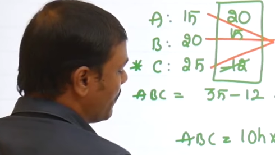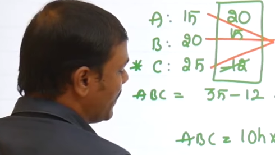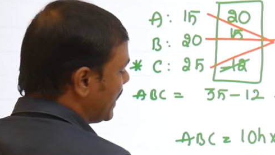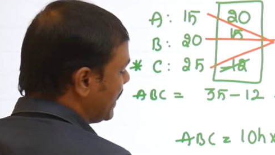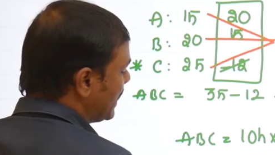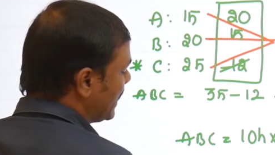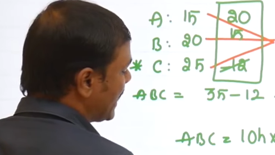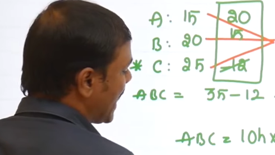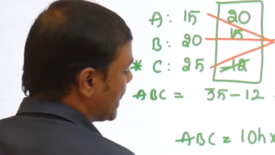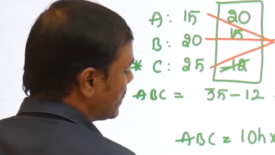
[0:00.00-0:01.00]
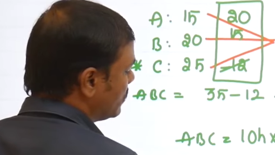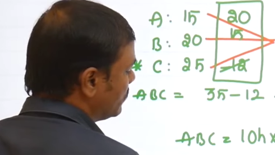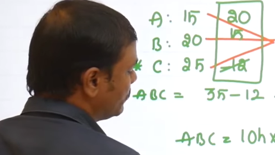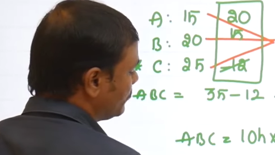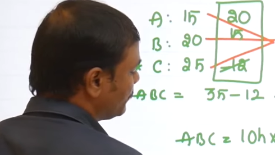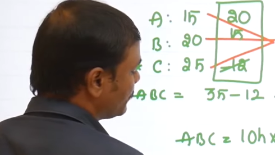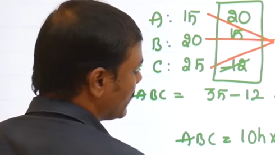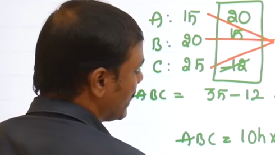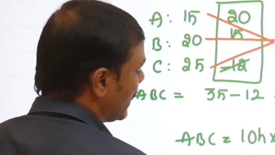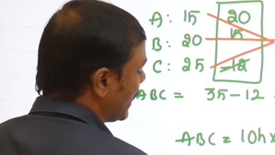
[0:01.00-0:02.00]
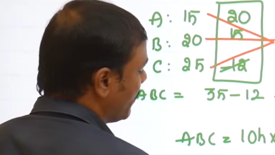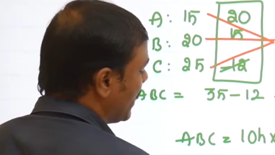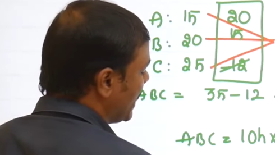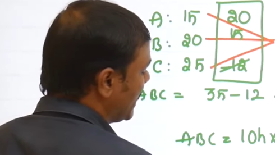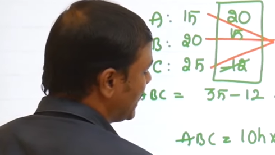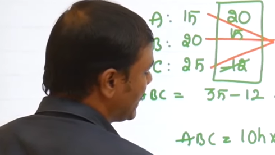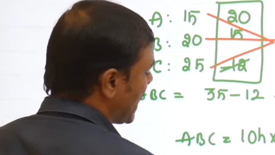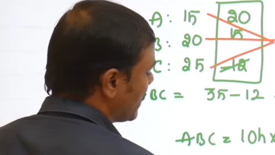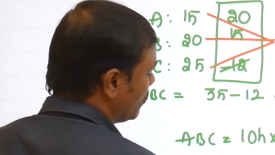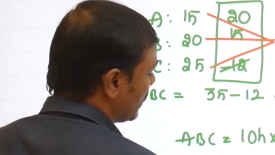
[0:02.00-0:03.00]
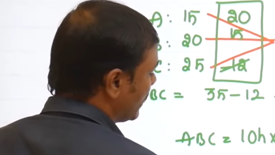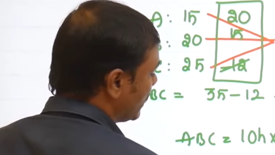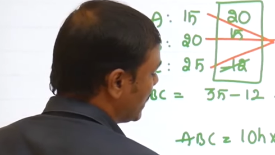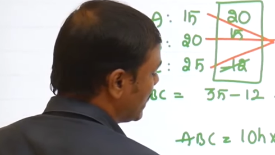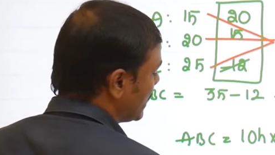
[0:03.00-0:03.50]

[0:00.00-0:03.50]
మిగిలిన ట్యాంకు రిమైనింగ్ ట్యాంక్ ఉంటుంది కదా